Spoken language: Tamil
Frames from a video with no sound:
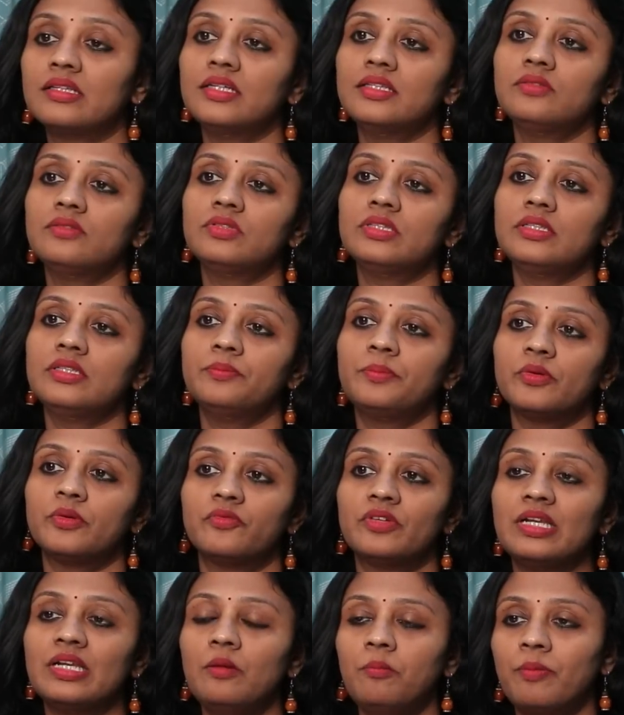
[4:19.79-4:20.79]
அது இது வந்து இப்போ
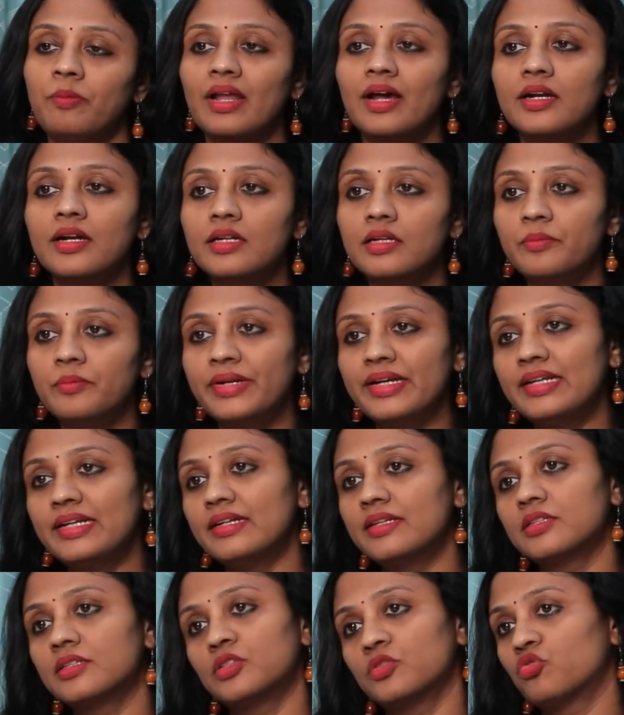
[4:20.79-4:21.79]
வெல் பிளான்டு
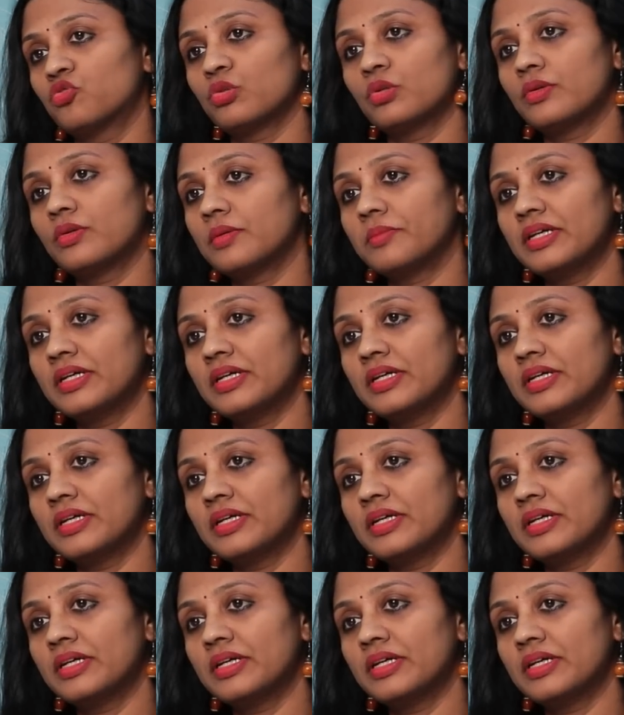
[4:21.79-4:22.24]
மீடியேட்டர்னு சொல்லுவ